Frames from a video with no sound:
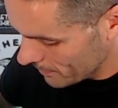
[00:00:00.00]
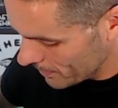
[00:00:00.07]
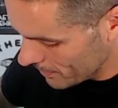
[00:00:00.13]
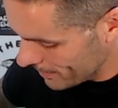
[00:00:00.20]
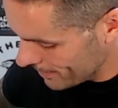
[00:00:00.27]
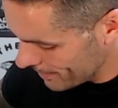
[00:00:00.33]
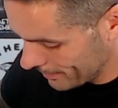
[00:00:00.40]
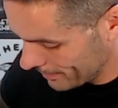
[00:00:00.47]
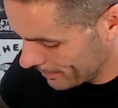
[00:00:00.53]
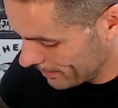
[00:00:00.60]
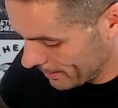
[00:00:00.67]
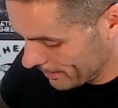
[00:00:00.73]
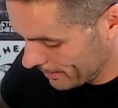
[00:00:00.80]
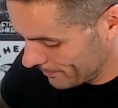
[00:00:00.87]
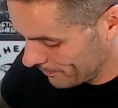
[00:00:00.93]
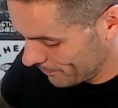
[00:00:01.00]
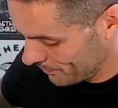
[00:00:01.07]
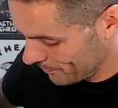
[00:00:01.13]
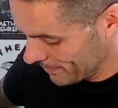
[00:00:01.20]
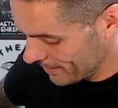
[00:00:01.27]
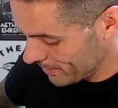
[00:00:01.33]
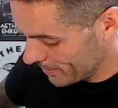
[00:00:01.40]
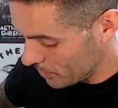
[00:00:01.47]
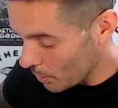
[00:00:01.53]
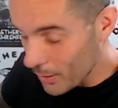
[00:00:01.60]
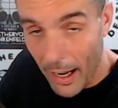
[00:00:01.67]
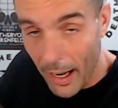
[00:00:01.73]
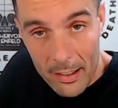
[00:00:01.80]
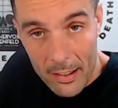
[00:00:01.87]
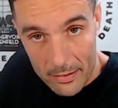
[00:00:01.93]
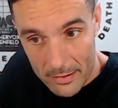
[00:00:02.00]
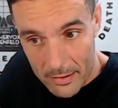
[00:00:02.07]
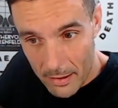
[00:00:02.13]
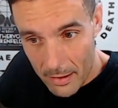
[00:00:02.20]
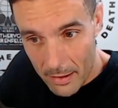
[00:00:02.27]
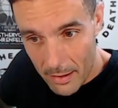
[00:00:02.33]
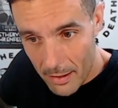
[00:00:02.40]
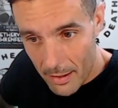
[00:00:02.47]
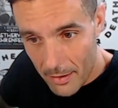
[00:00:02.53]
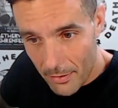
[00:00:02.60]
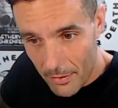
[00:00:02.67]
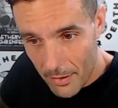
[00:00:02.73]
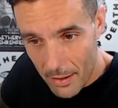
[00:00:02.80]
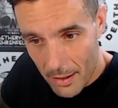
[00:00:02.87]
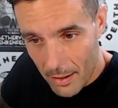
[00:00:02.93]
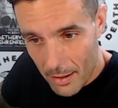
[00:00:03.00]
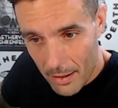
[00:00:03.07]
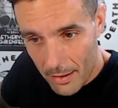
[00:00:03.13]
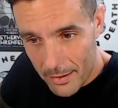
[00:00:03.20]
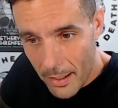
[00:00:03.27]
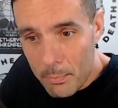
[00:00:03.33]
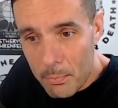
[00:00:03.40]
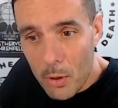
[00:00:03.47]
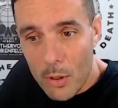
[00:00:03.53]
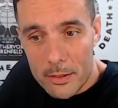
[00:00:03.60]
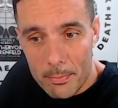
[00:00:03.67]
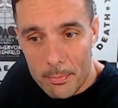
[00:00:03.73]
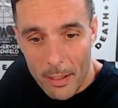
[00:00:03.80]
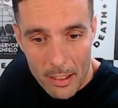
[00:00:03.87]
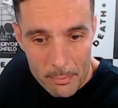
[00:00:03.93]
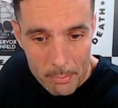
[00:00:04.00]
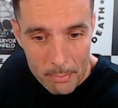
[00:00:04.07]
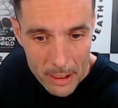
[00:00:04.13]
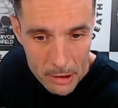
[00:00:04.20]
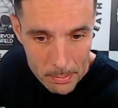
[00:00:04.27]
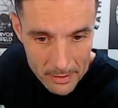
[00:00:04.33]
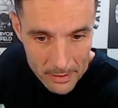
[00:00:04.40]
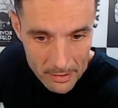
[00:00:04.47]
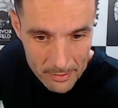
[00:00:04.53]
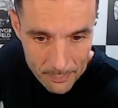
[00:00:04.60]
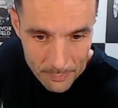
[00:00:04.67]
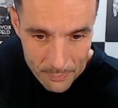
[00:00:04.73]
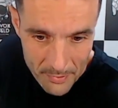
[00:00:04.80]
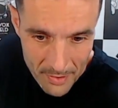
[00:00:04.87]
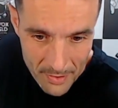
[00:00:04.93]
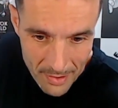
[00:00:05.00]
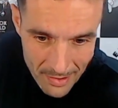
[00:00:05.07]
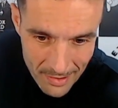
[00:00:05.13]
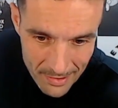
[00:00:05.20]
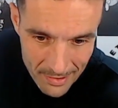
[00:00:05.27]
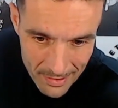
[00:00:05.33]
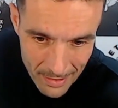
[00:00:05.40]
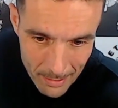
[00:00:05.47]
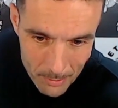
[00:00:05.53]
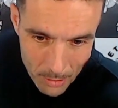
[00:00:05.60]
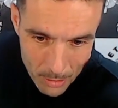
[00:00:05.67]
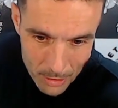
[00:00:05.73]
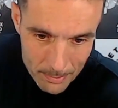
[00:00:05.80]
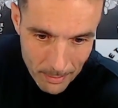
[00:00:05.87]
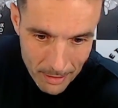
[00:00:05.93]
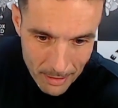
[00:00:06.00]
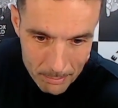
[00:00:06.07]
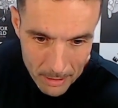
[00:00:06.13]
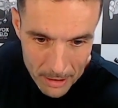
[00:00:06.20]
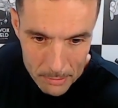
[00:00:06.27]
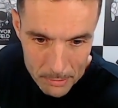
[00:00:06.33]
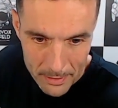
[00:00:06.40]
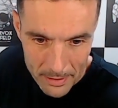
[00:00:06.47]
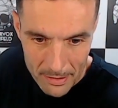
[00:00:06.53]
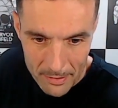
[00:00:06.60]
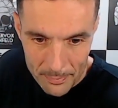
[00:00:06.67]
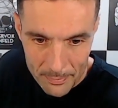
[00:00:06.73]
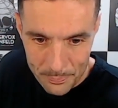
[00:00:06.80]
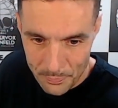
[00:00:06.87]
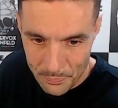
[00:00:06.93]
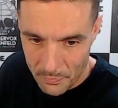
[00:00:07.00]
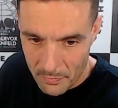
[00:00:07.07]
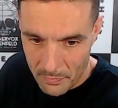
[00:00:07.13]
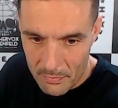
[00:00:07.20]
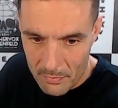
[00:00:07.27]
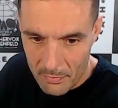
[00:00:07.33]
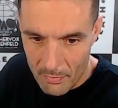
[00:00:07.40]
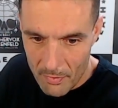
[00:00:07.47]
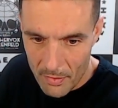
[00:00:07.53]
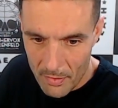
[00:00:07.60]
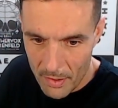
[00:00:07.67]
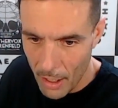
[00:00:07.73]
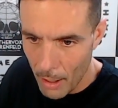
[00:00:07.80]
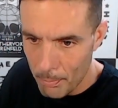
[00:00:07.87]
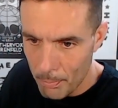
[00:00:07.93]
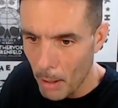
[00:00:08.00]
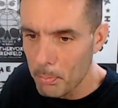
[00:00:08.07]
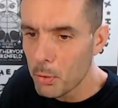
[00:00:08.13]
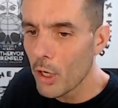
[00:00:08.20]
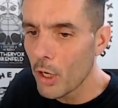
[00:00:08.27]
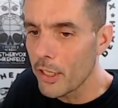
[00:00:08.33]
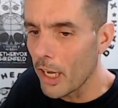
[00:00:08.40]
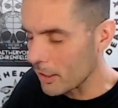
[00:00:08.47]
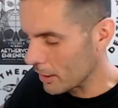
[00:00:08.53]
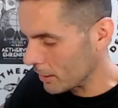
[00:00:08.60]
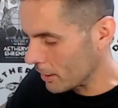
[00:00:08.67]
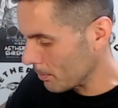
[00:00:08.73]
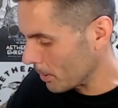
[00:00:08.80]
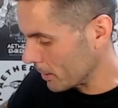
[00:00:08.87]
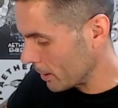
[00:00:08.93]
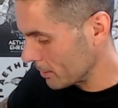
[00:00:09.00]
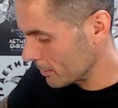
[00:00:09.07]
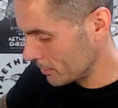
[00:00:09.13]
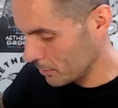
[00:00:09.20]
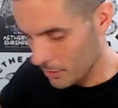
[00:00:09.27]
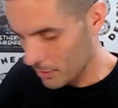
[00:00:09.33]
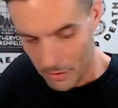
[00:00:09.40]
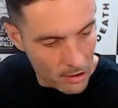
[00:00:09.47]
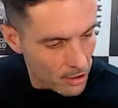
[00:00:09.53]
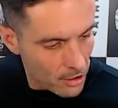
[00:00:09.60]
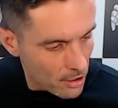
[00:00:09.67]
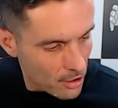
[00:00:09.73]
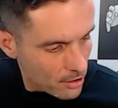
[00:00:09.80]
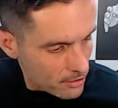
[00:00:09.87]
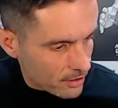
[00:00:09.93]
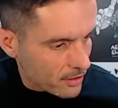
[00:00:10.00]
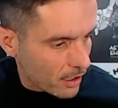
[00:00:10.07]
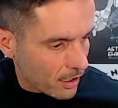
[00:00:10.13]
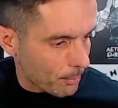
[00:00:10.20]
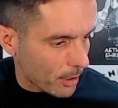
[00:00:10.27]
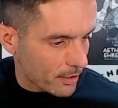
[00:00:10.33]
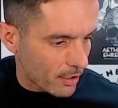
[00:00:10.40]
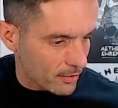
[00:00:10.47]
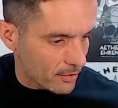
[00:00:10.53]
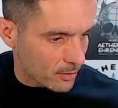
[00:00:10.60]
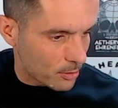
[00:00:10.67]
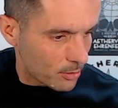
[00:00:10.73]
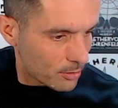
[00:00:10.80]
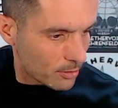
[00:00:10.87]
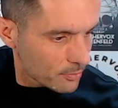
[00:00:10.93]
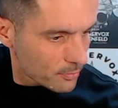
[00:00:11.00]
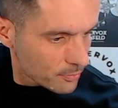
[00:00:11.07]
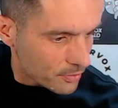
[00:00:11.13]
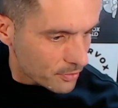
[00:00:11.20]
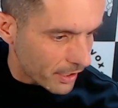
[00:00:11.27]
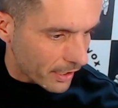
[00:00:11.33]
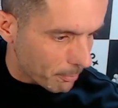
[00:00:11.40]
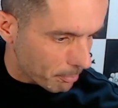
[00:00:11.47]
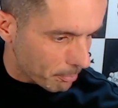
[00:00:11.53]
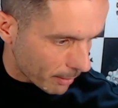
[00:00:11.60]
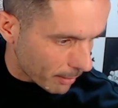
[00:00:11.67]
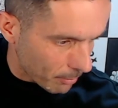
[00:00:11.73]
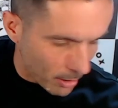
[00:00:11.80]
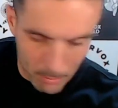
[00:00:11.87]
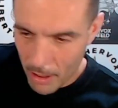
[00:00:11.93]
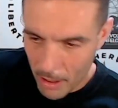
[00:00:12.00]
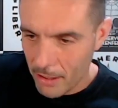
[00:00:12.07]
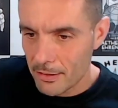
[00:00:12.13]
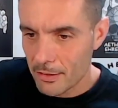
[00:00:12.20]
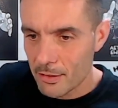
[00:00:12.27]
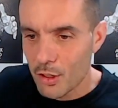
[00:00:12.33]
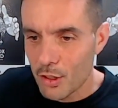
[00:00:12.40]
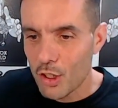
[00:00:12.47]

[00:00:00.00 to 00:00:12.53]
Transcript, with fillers: Wie gesagt, ey. Stone Island. Äh, nehmt euch mal ein Beispiel. Nehmt euch mal ein Beispiel. Ja, Barburjacke kann man ja so. Das kann man ja so nebenbei mal machen.